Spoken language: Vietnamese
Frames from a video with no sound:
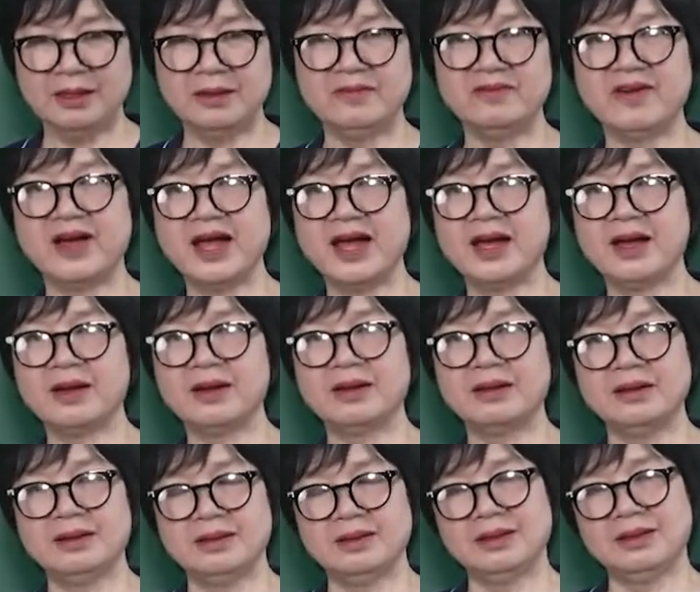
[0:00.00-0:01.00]
Và
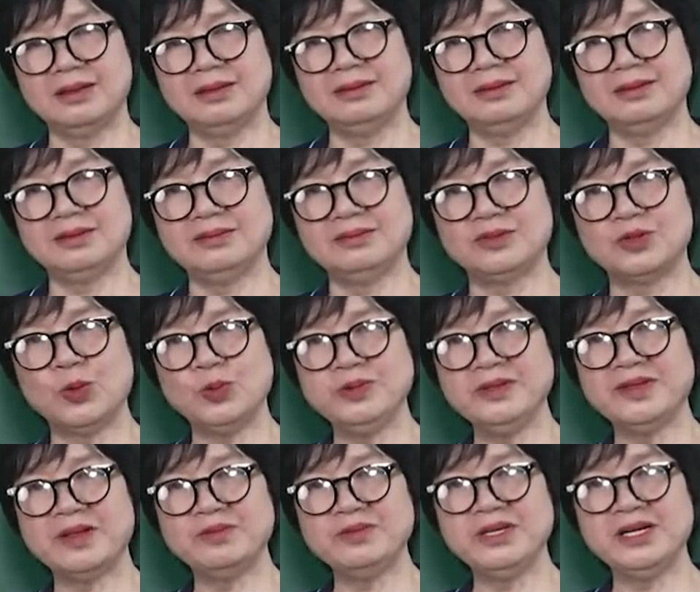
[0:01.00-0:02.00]

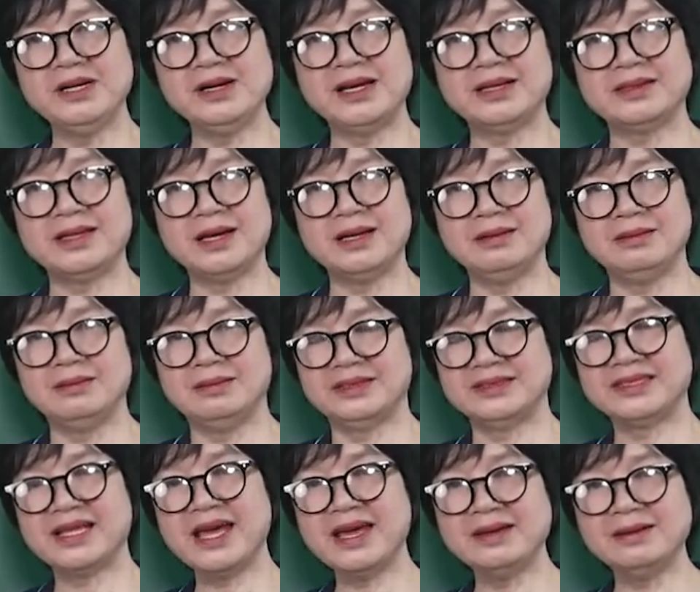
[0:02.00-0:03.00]
cũng giống như là thần
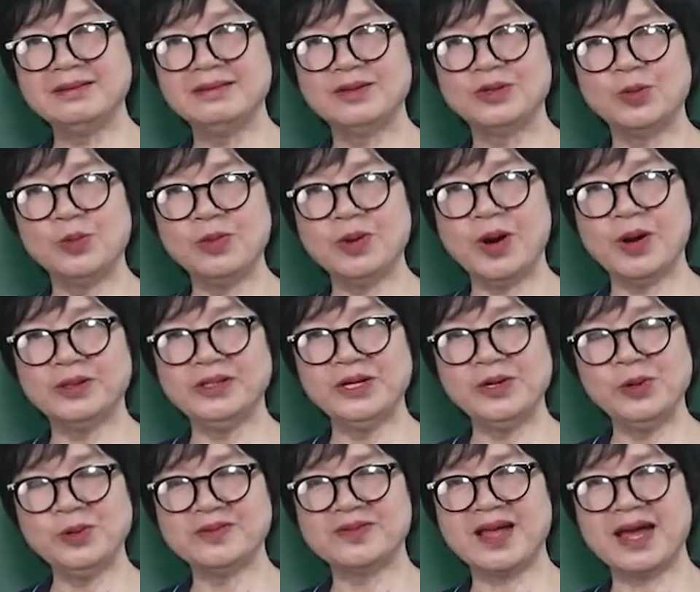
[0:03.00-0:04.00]
Sét cũng có
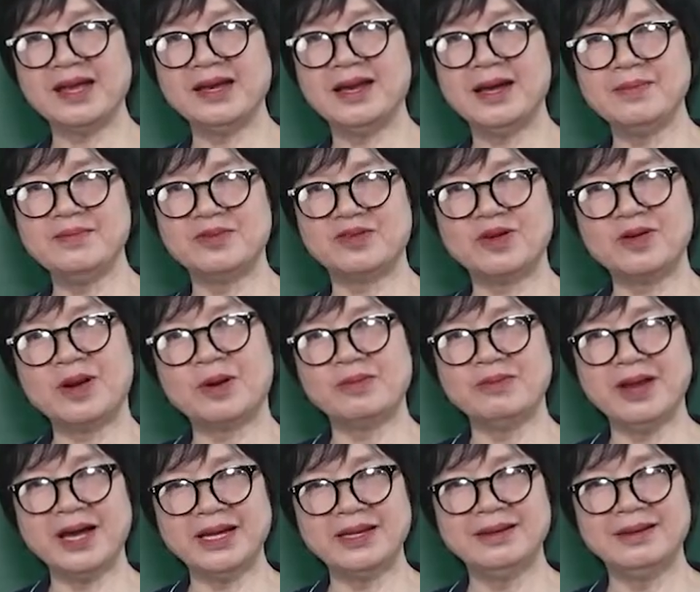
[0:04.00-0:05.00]
những lúc sai lầm do
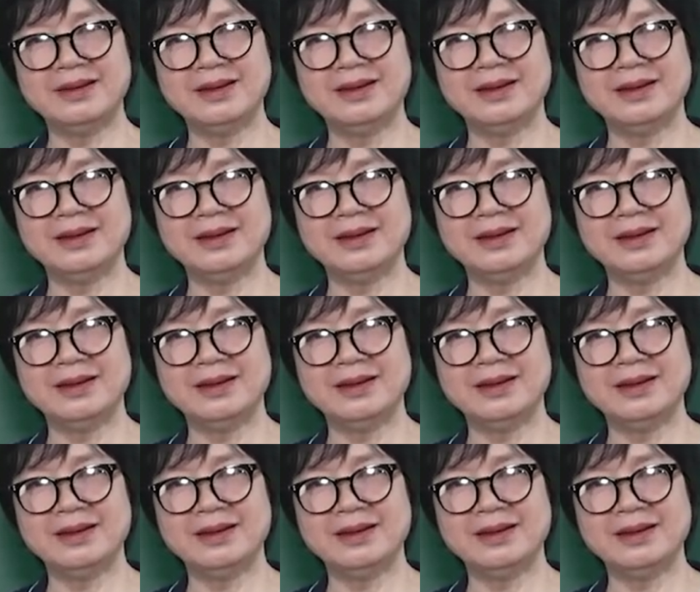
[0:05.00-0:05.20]
nóng nảy,